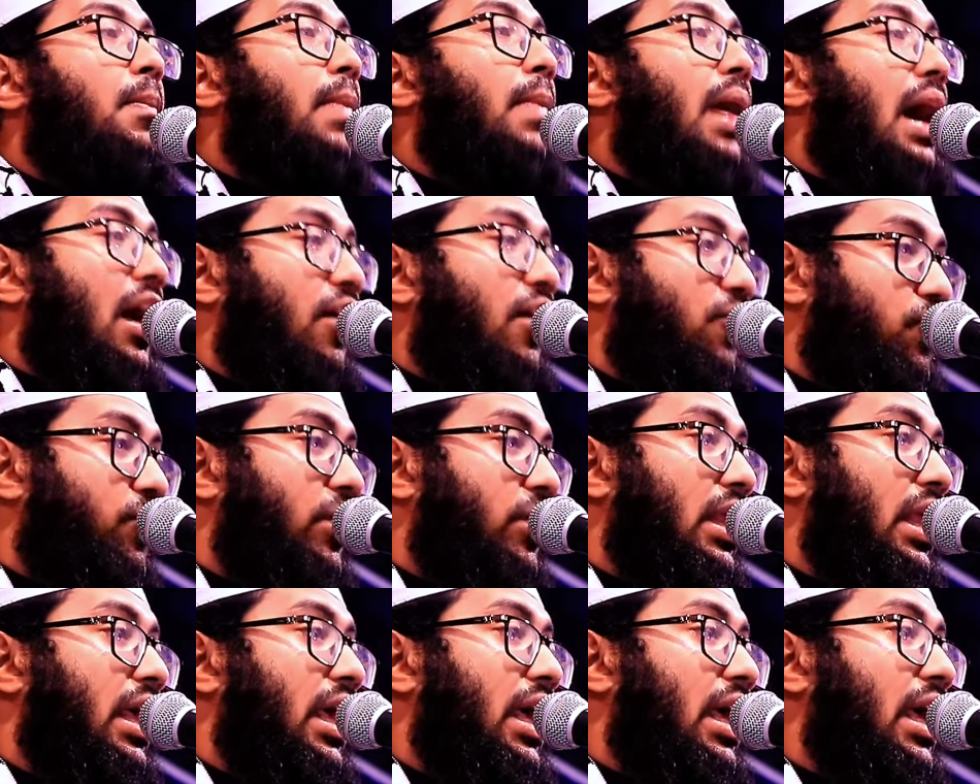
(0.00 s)

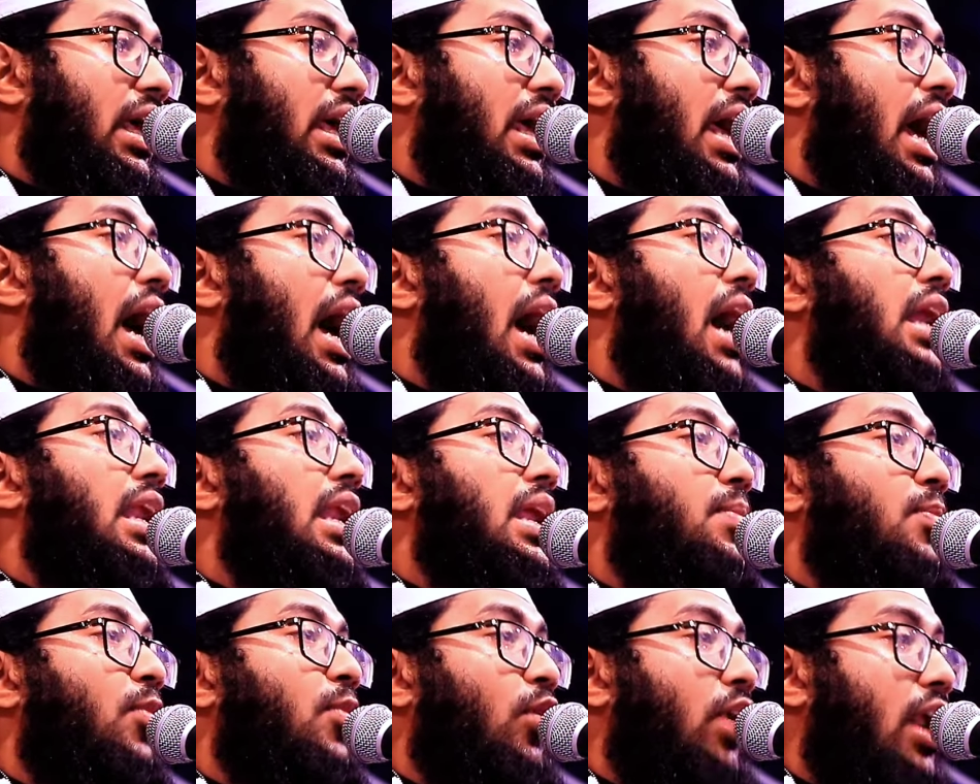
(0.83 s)
মাহফিলে
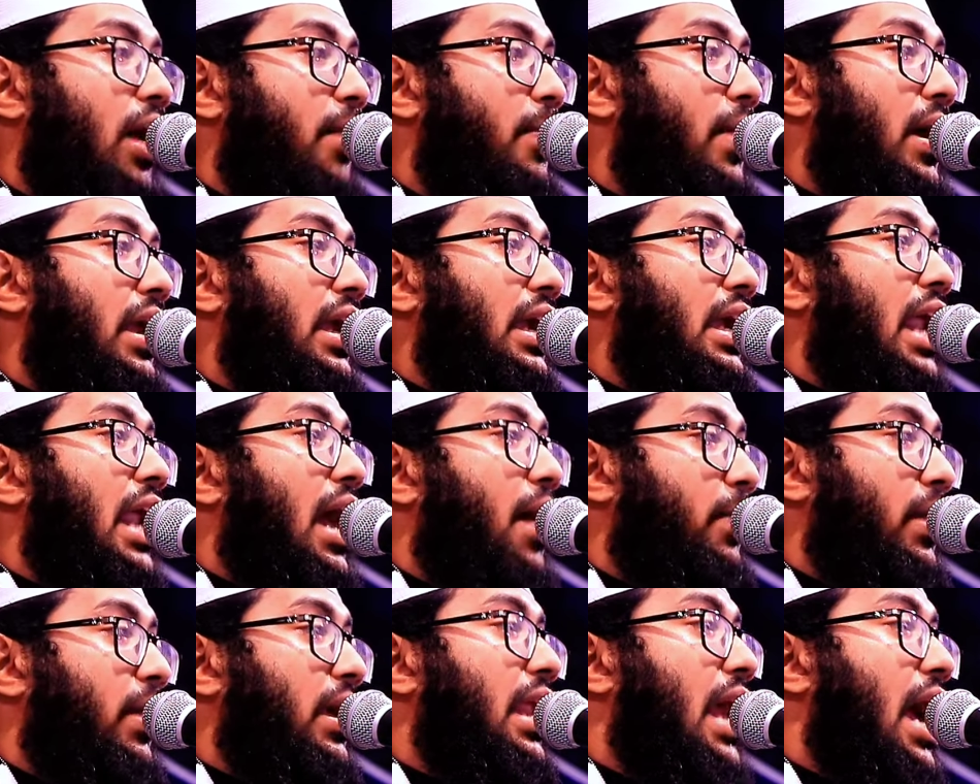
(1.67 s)
আলে মোলামার
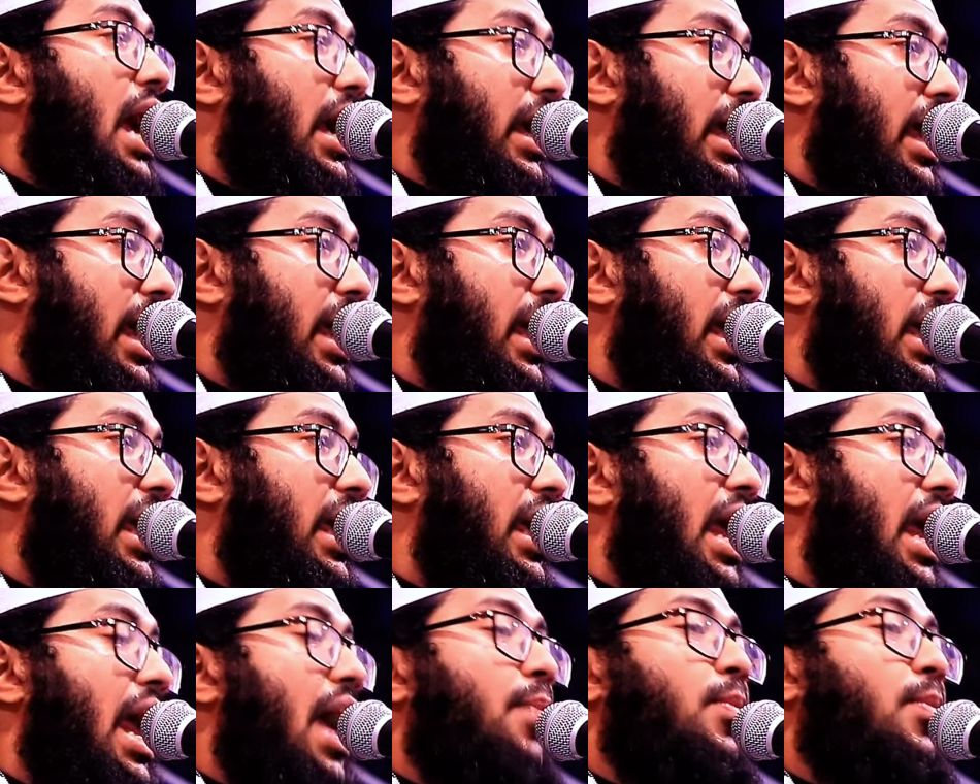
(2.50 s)
নামের আগে
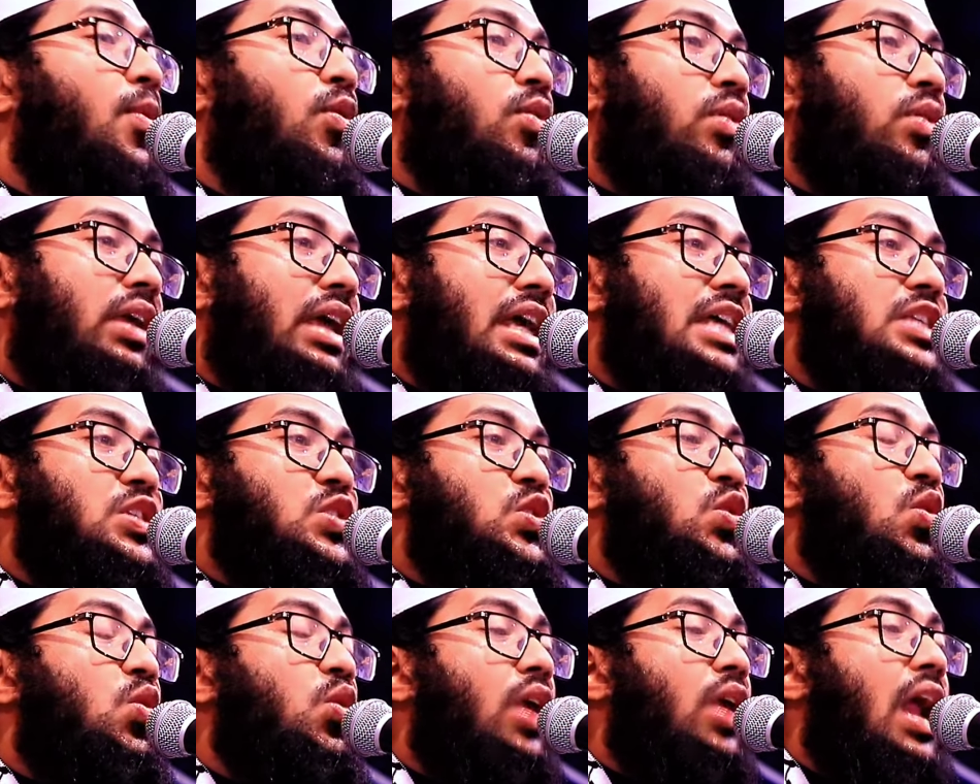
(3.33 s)
এমন
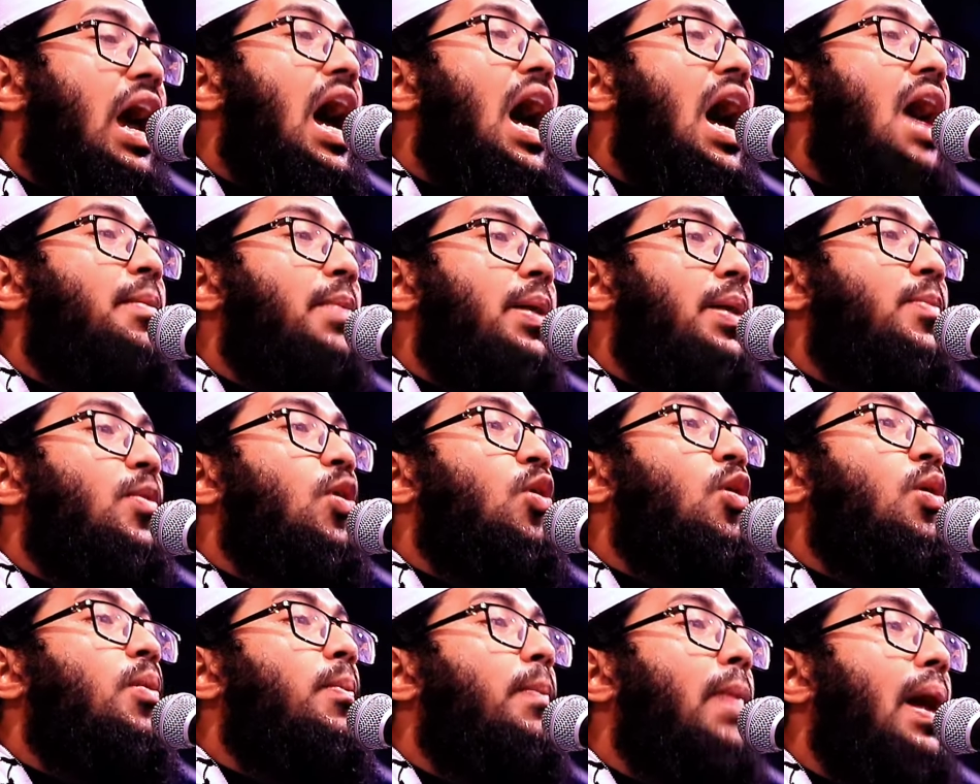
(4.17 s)
কিছু রাম
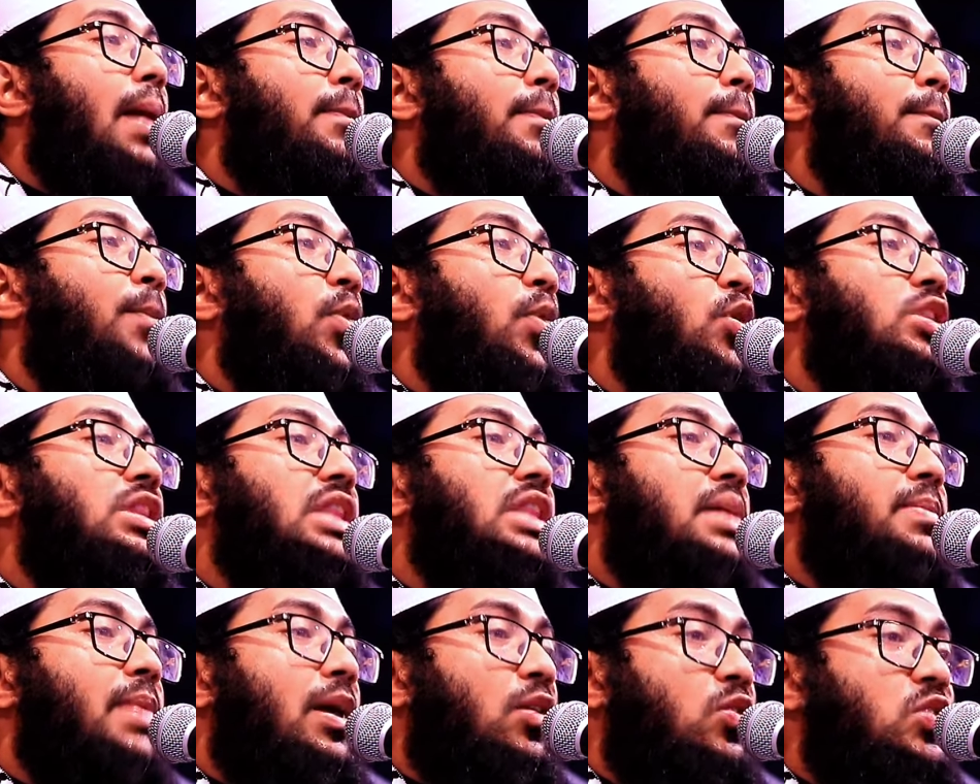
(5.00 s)
এবং
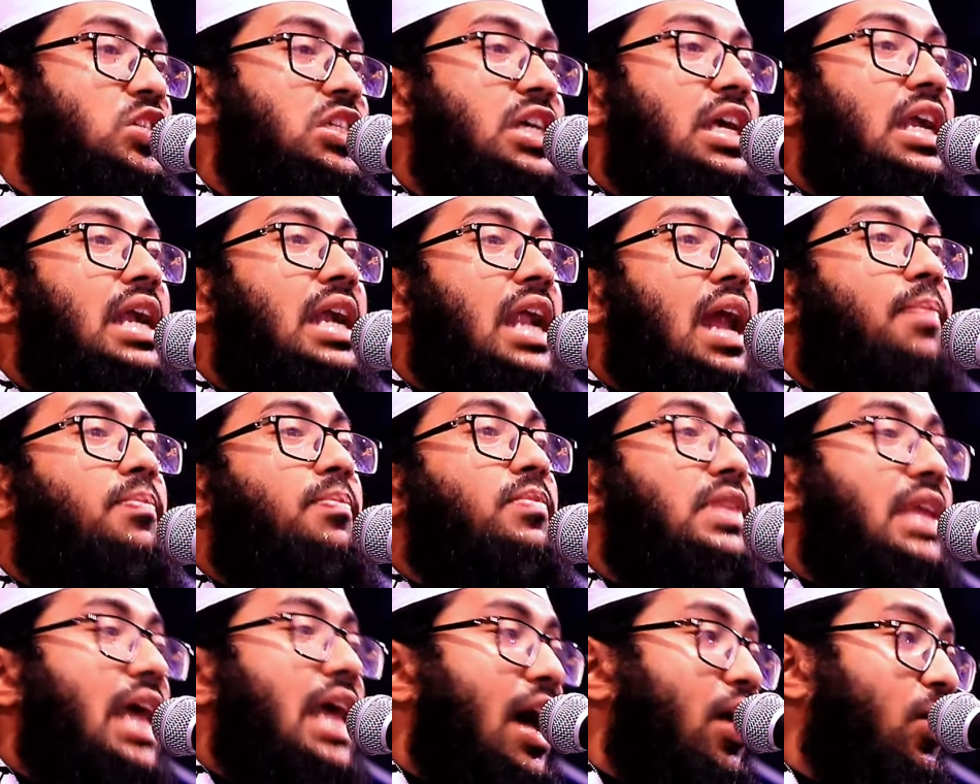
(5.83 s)
বামপন্থী মানুষের নাম
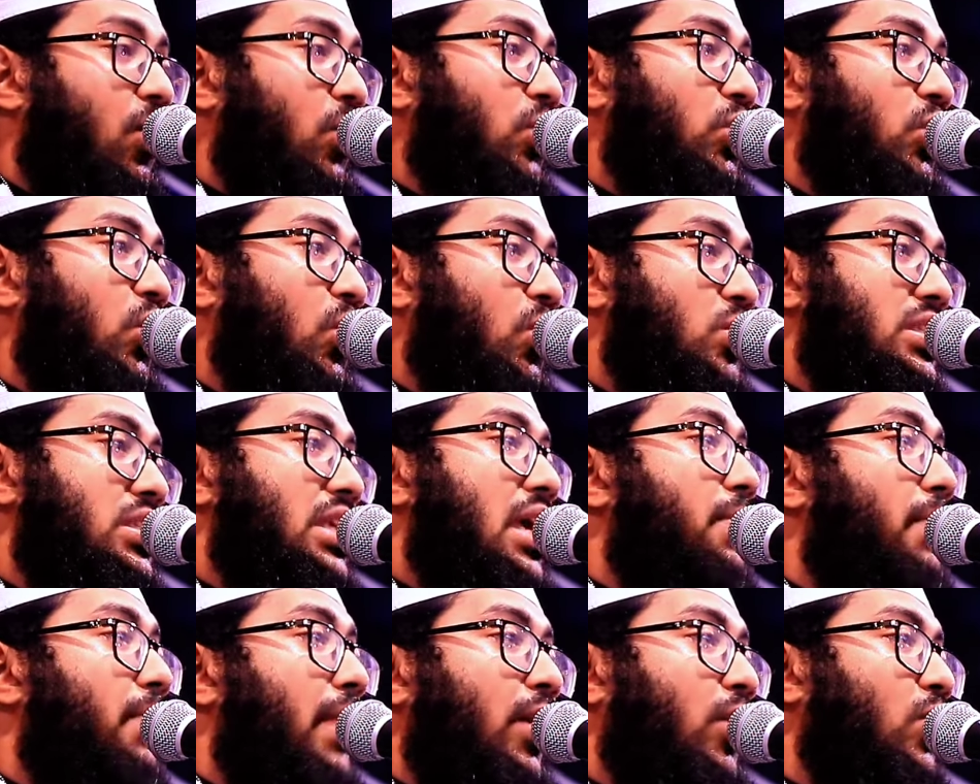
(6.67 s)
দেয়া হতো
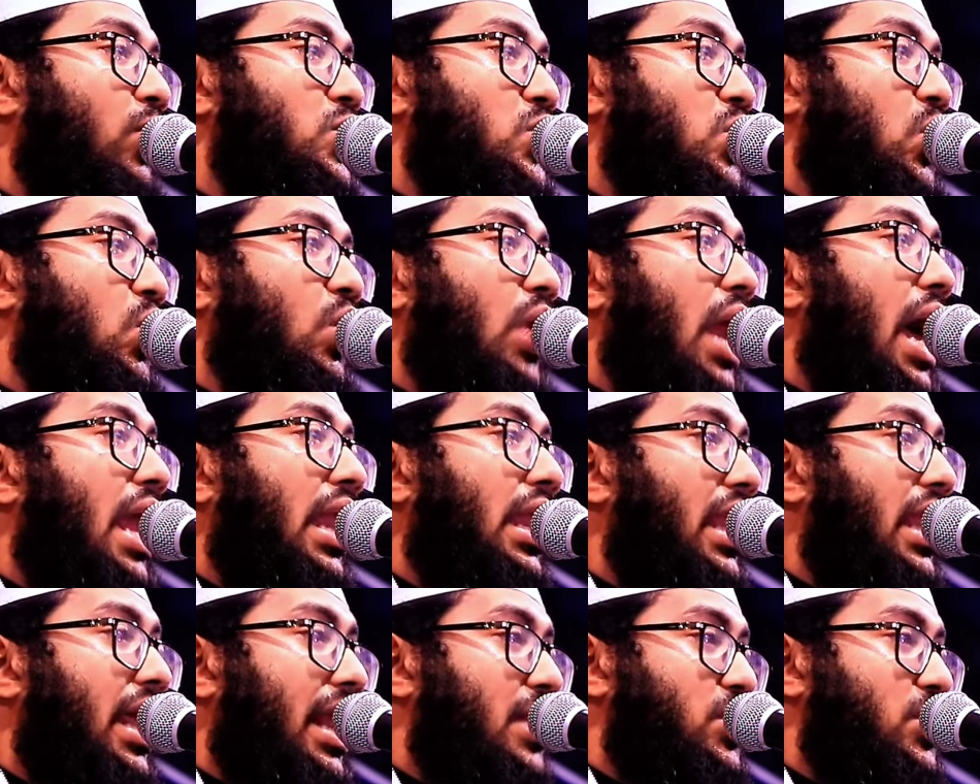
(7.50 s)
যে মানুষগুলো
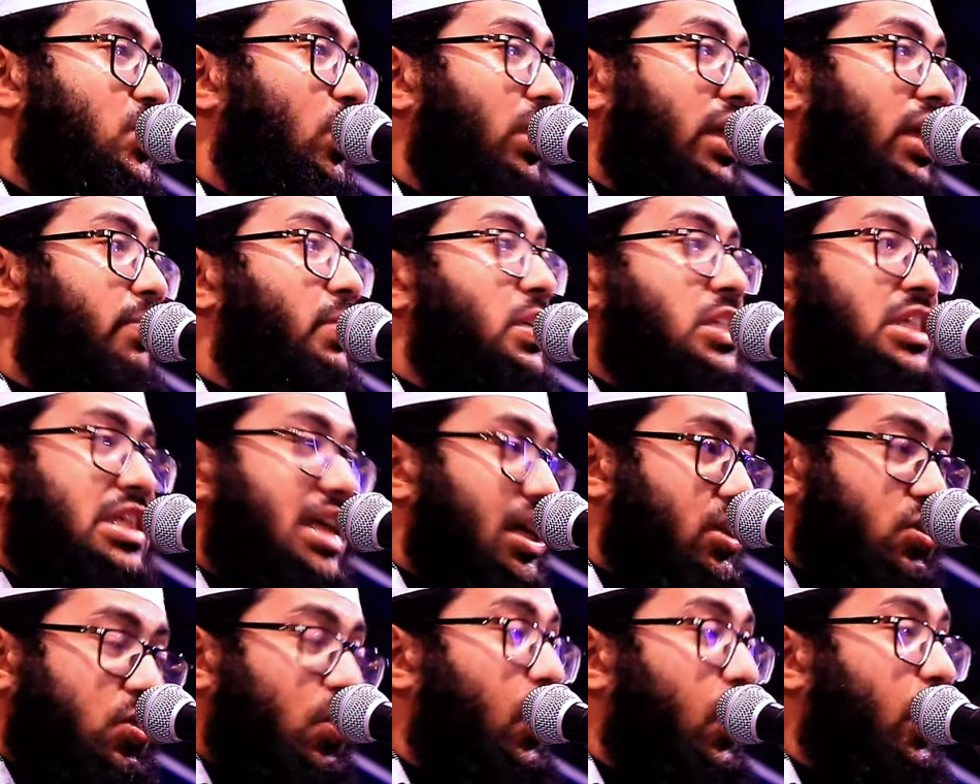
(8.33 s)
আল্লাহ রাসুলকে
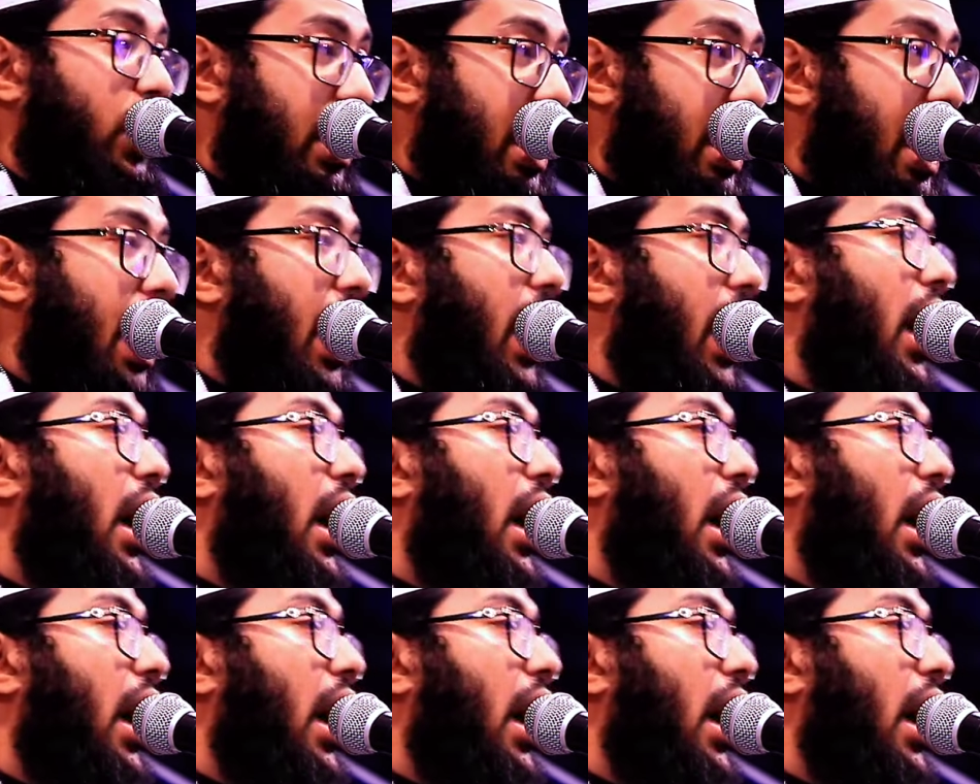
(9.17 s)
বিশ্বাসও করে না